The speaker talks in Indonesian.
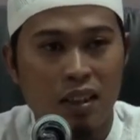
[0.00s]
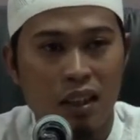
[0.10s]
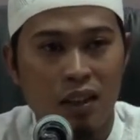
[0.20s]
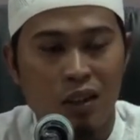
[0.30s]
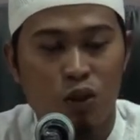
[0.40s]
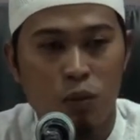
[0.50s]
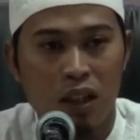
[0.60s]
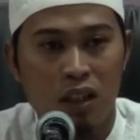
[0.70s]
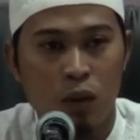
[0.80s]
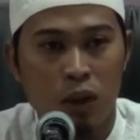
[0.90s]
dari Allah
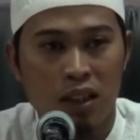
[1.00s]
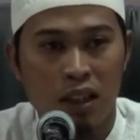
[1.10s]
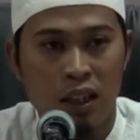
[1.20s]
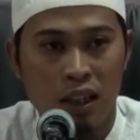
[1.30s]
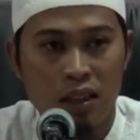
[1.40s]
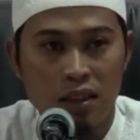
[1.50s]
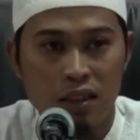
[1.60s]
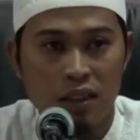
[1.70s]
Subhanahu wa taala